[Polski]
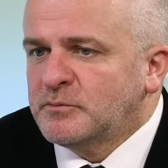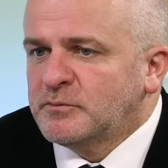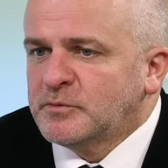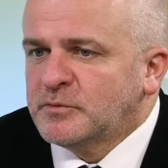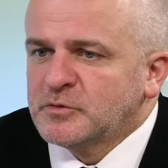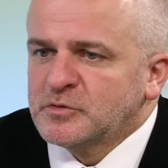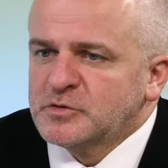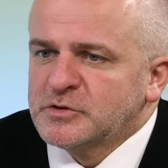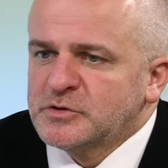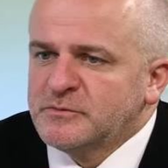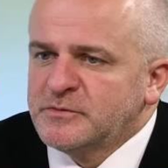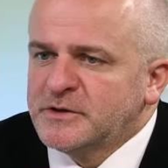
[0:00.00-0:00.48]

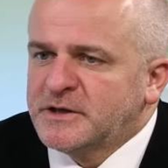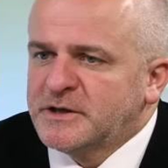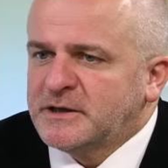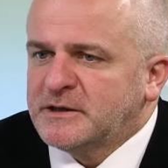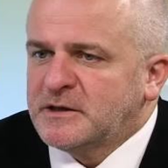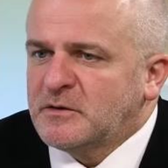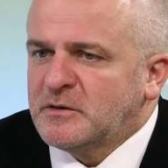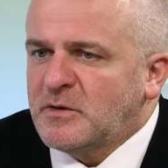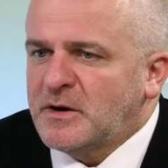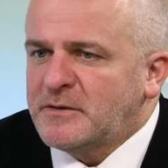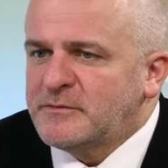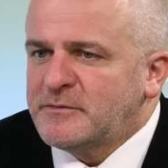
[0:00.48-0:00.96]
różnymi
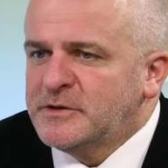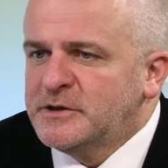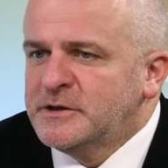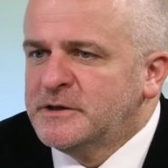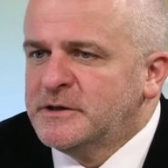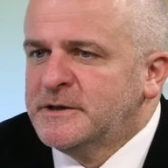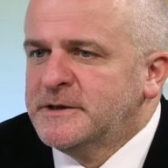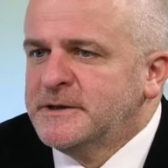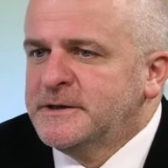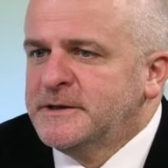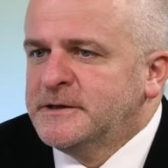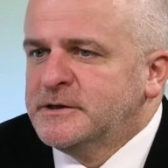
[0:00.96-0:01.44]
kanałami,
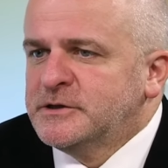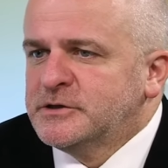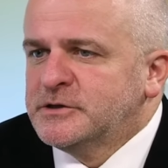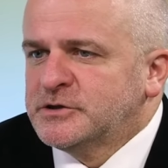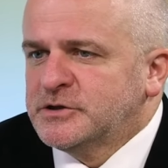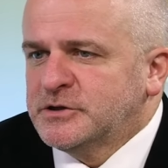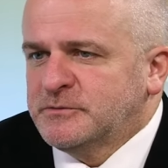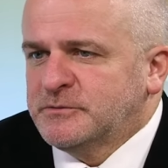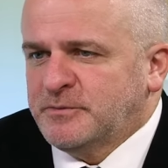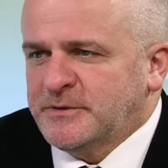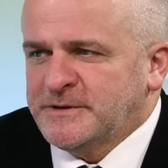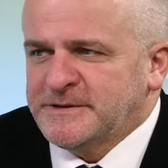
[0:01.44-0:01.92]

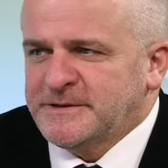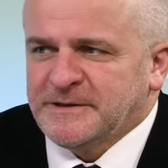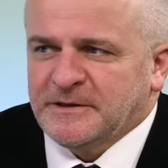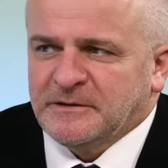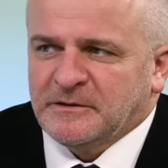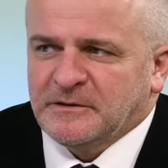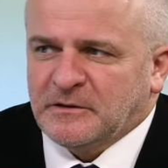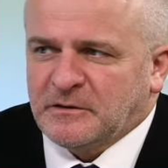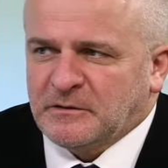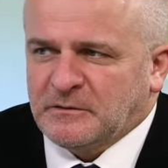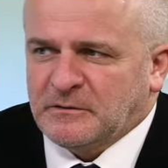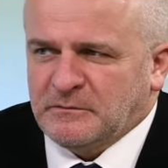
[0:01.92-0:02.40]
że
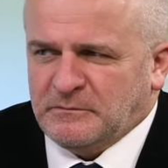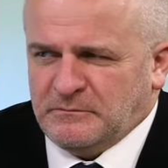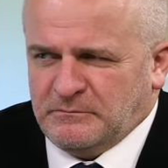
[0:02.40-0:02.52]
prezydent